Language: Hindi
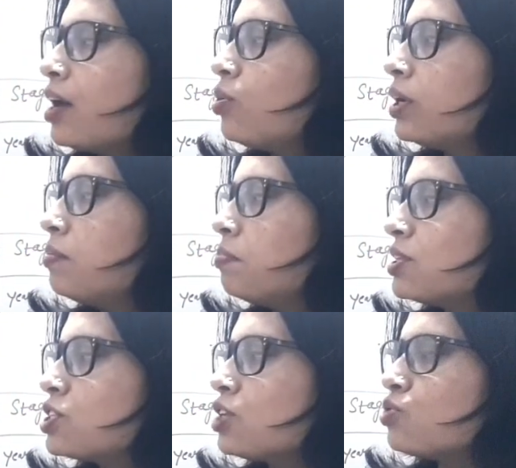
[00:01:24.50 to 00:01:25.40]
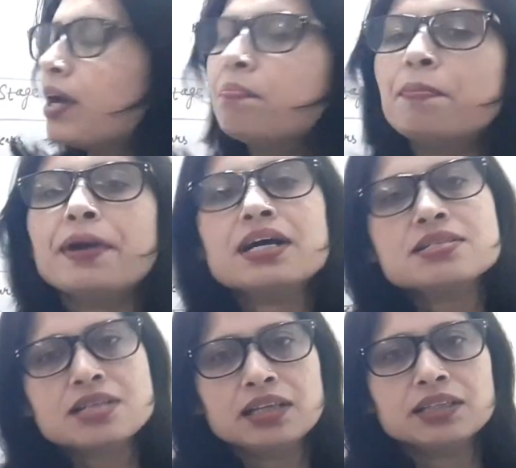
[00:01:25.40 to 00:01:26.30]
क्या होगी बच्चा जो है
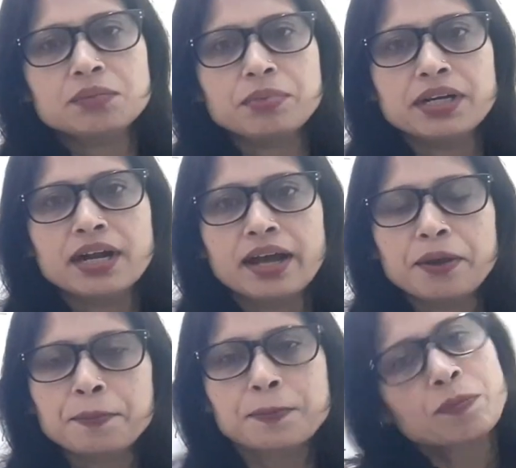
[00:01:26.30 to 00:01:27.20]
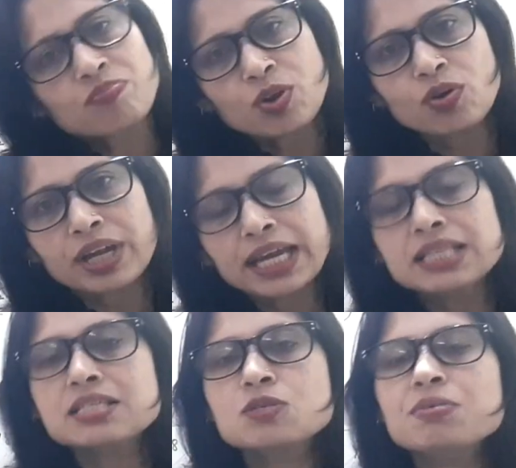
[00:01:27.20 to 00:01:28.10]
पांच साल तक पढ़ रहा है
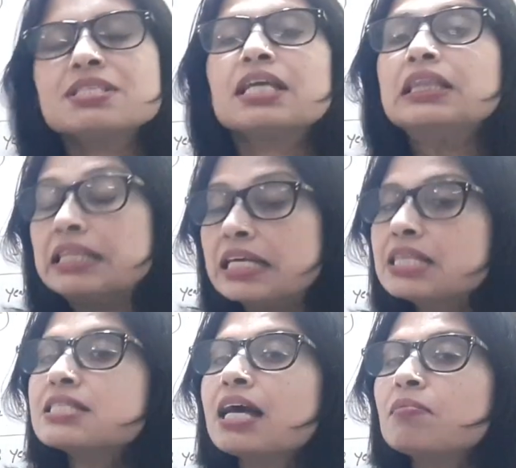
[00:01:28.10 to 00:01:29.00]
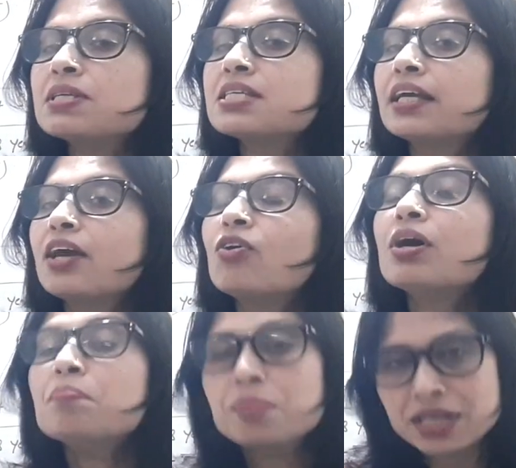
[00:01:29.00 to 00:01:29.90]
ओके जिसमें से तीन साल बच्चा क्या
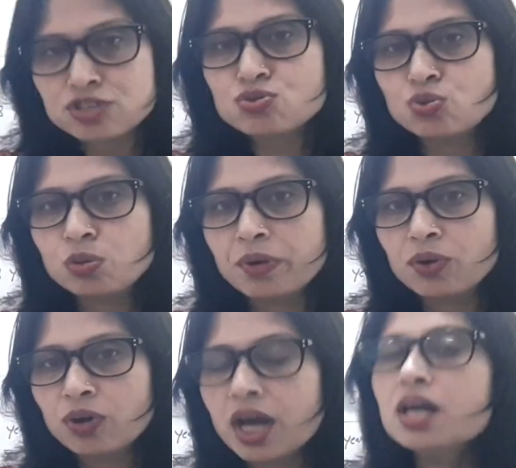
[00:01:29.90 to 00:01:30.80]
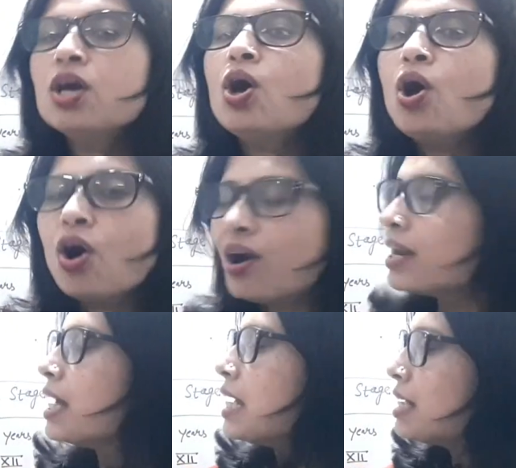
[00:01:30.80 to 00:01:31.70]
होगा प्री स्कूल में होगा
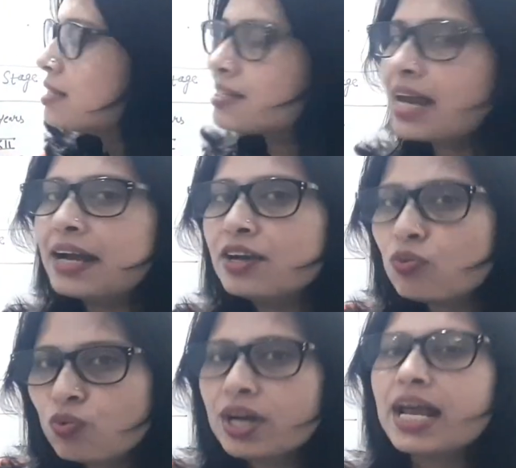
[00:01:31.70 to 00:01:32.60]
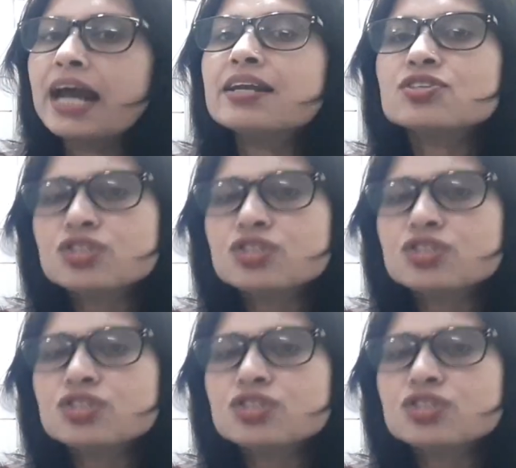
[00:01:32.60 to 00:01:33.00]
और स्टैंडर्ड वन एंड